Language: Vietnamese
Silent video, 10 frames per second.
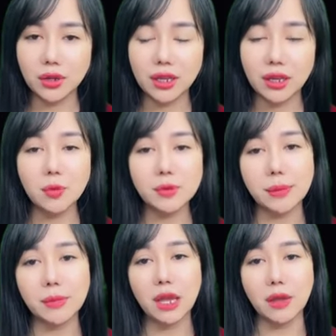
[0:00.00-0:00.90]
Tiếng hét thất
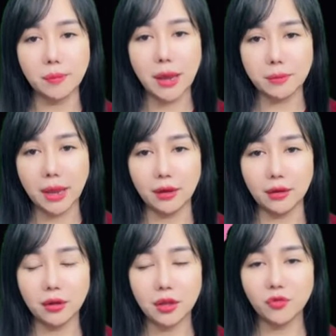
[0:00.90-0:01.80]
thanh vang lên,
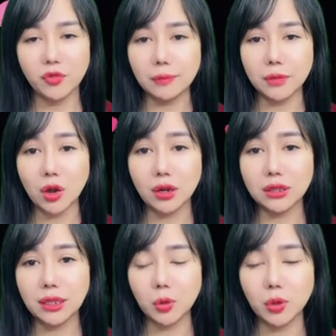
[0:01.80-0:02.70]
Hứa Lâm nằm
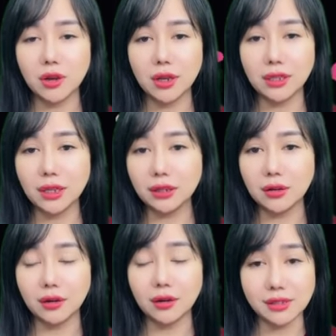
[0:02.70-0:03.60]
trên sàn nhà,
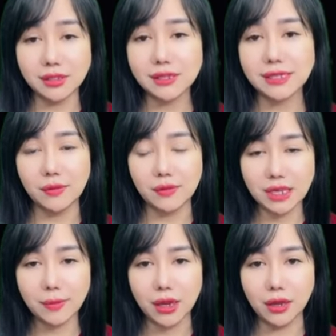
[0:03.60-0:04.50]
mặt nhăn nhó,
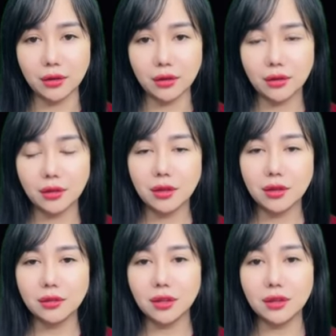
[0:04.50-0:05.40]
Ở giữa hai bắp
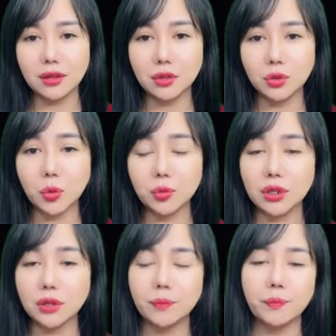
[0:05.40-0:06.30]
chân cô,
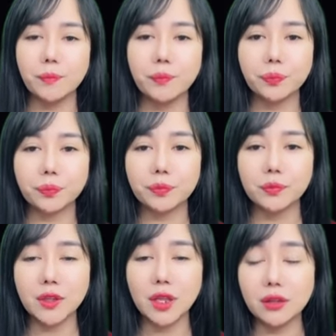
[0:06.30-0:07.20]
máu bắt đầu chảy
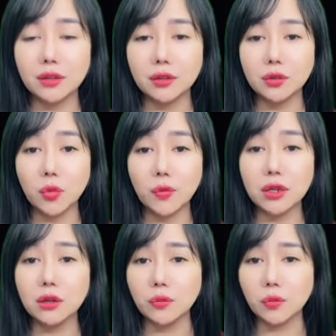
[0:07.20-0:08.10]
ra, nhuộm đỏ
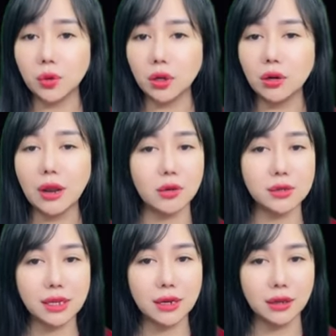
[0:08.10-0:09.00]
cả một khoảng trống nơi
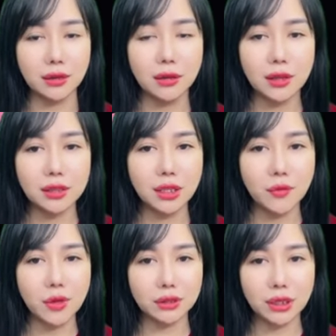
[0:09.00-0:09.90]
cô nằm.
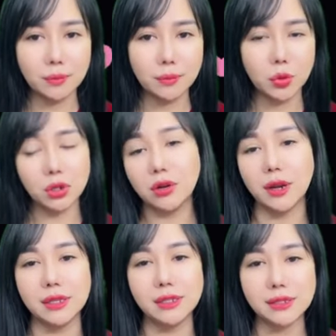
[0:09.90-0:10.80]
Trơ mắt nhìn
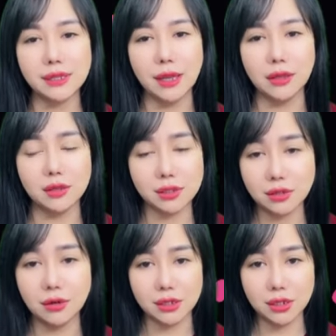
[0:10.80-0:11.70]
từ từ đổi
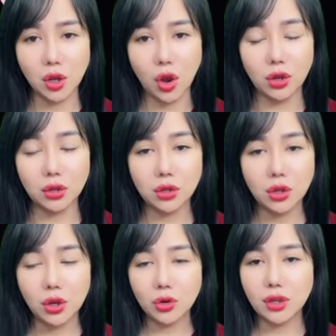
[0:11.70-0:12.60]
màu, khóe mắt Hứa
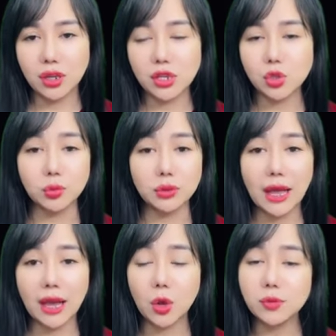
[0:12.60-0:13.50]
Lâm ửng đỏ.
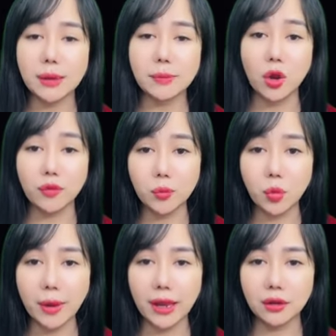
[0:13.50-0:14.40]
Cô ta bật
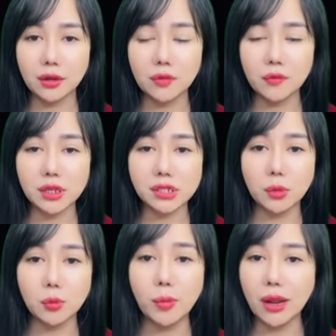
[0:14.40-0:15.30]
khóc nức nở,
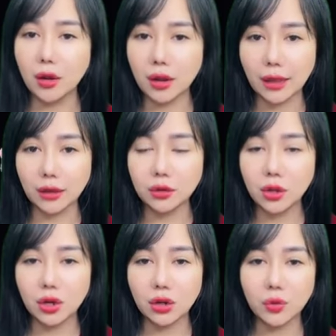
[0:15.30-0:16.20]
cổ họng như có cái
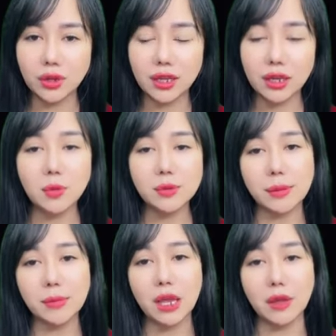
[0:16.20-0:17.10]
gì đó bóp nghẹn
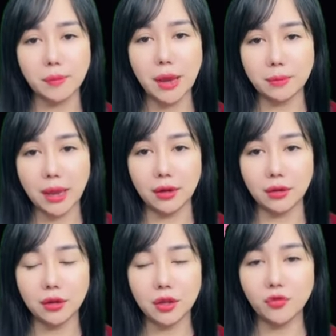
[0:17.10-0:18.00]
lại, không
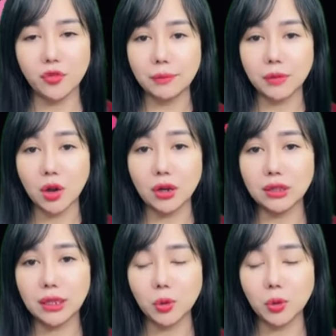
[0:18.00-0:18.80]
phát ra thành tiếng.